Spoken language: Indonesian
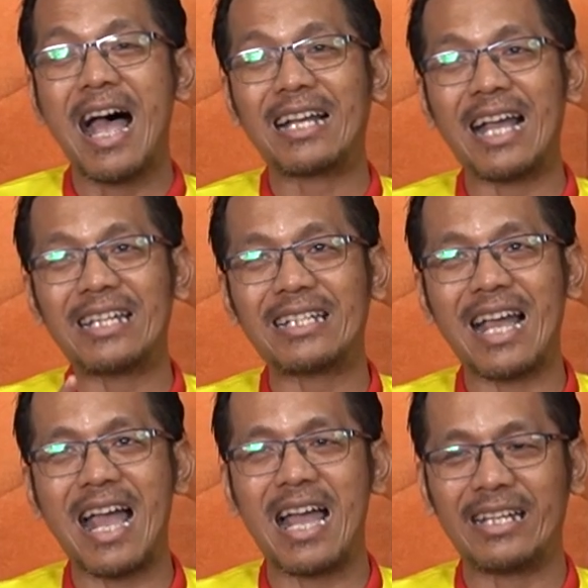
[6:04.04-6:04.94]

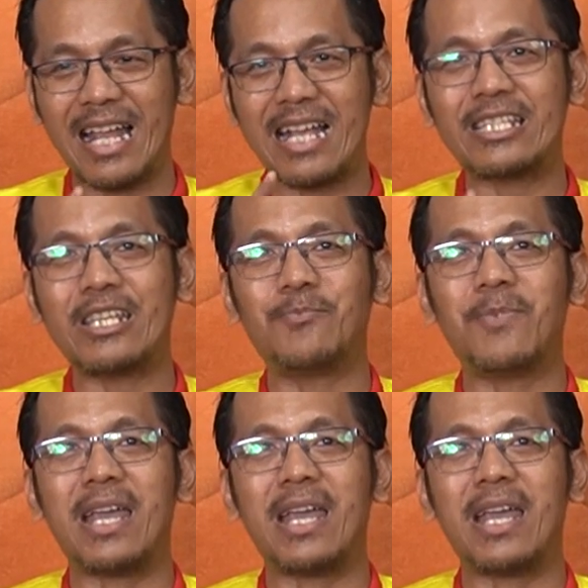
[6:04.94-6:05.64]
Akankah nasib